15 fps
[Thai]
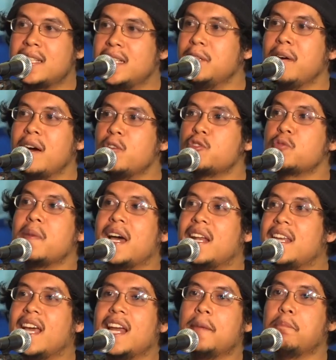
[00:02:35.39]
ถือว่าอุสมา
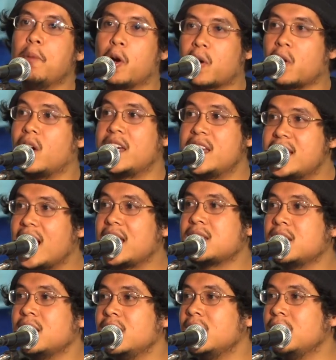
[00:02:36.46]
นียะห์ในปกครองฮิญาซ
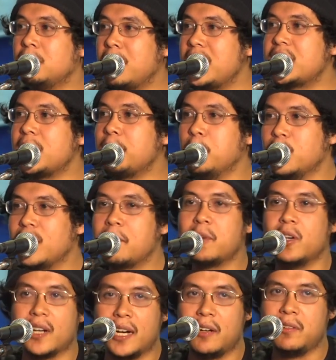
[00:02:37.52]
ไม่ใช่ผู้
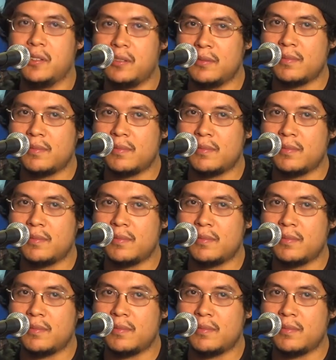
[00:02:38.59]
นำของเขา